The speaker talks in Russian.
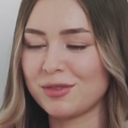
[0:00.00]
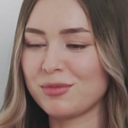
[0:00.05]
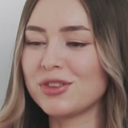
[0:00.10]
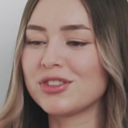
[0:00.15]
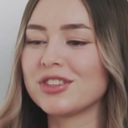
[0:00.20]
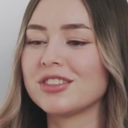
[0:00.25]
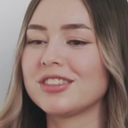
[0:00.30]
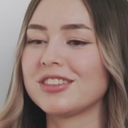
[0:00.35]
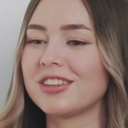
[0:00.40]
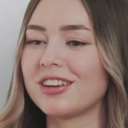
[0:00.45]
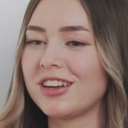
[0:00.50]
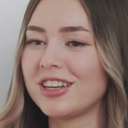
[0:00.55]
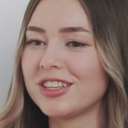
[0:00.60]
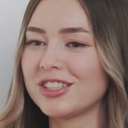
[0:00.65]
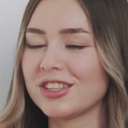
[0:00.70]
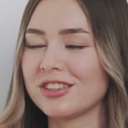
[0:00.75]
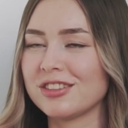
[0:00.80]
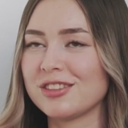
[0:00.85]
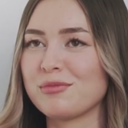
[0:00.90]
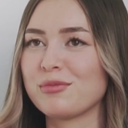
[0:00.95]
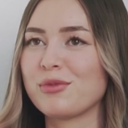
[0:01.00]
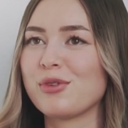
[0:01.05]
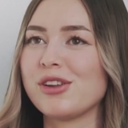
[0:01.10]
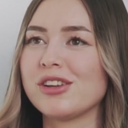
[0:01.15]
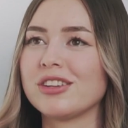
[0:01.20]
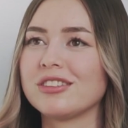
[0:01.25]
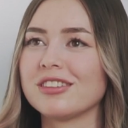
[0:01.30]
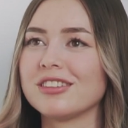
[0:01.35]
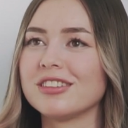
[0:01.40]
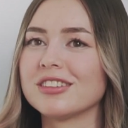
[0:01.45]
а тебе же страшно, тем
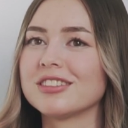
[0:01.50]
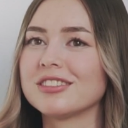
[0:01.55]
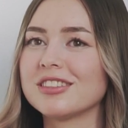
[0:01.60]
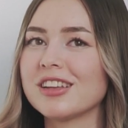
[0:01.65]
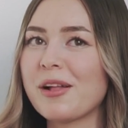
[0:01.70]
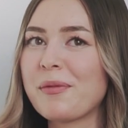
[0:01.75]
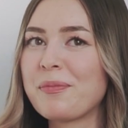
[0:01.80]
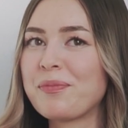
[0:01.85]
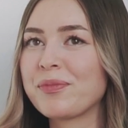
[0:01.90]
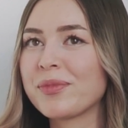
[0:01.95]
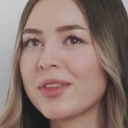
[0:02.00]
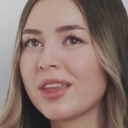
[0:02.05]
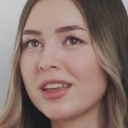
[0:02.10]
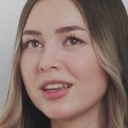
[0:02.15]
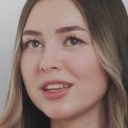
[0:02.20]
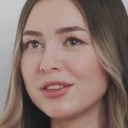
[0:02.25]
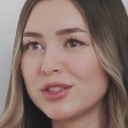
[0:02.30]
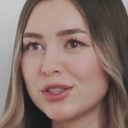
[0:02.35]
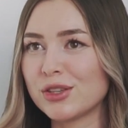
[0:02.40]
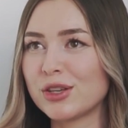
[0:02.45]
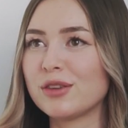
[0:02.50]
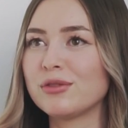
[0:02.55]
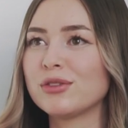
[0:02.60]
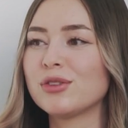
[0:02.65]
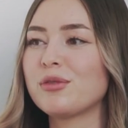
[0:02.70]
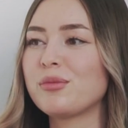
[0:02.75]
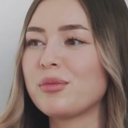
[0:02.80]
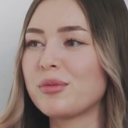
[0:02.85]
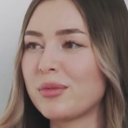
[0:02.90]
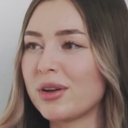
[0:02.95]
более это глаза. И все
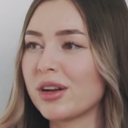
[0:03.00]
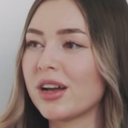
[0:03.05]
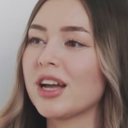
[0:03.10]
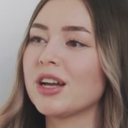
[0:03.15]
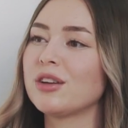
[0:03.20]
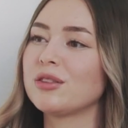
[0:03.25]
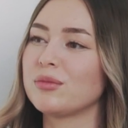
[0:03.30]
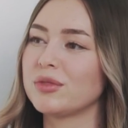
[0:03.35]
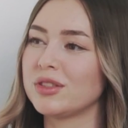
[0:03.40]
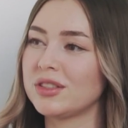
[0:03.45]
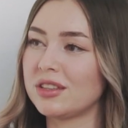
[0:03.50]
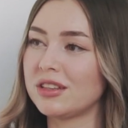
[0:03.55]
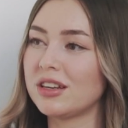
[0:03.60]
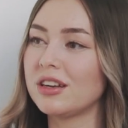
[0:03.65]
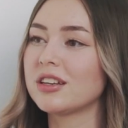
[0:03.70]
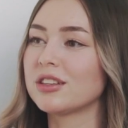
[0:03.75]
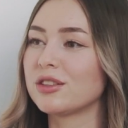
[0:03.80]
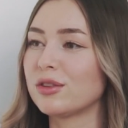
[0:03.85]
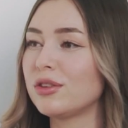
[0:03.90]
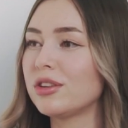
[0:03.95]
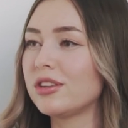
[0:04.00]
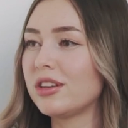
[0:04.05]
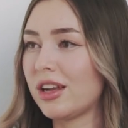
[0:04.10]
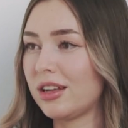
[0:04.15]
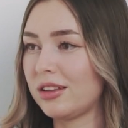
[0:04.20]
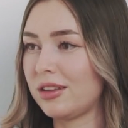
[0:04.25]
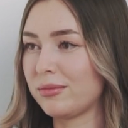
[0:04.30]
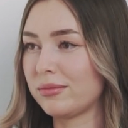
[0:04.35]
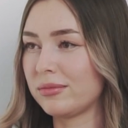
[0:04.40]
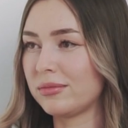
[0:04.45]
равно помогают мастера, которые
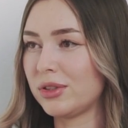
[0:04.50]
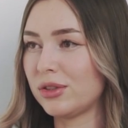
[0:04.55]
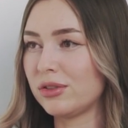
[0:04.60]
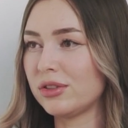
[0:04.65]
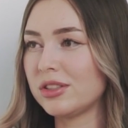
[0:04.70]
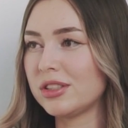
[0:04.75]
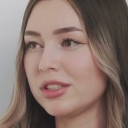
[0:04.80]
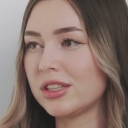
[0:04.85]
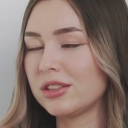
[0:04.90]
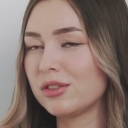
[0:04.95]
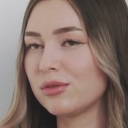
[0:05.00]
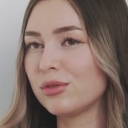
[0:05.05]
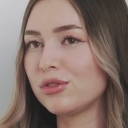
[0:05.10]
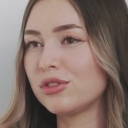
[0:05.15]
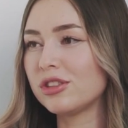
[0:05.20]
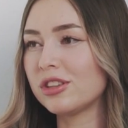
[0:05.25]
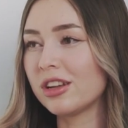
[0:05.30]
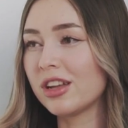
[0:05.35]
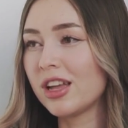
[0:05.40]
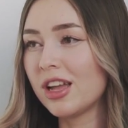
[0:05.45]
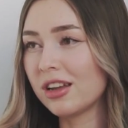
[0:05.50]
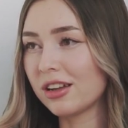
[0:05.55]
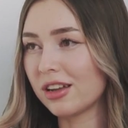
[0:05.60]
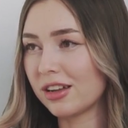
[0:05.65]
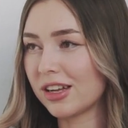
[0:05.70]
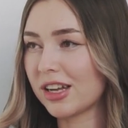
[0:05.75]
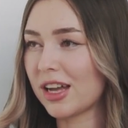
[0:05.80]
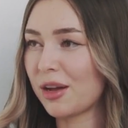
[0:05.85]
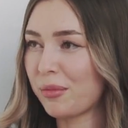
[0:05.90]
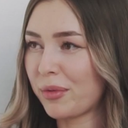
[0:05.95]
рядом. То есть это уже
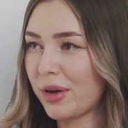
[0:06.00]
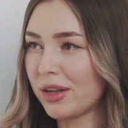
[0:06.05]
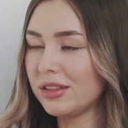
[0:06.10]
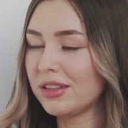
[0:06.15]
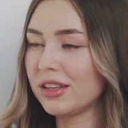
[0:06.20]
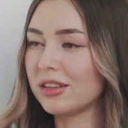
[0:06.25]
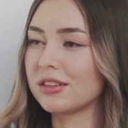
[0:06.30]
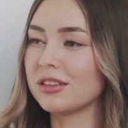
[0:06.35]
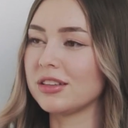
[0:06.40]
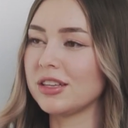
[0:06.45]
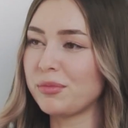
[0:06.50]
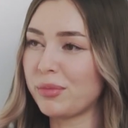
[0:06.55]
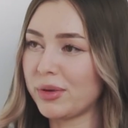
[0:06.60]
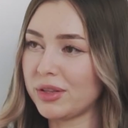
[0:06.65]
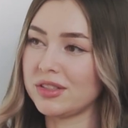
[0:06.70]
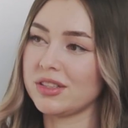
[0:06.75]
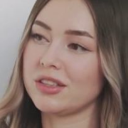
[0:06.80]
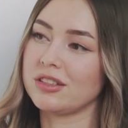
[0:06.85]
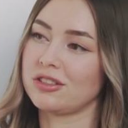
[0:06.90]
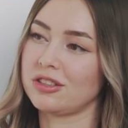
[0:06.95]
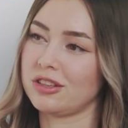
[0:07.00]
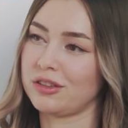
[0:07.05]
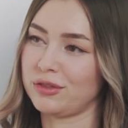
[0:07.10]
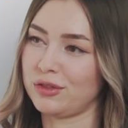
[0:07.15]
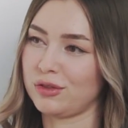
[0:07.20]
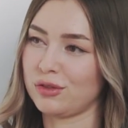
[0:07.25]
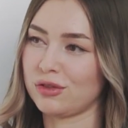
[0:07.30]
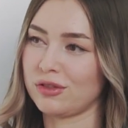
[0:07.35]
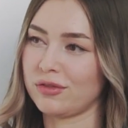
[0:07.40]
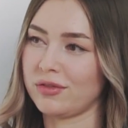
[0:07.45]
как команда и поддержка
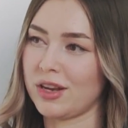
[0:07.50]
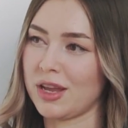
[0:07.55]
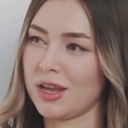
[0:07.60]
в то же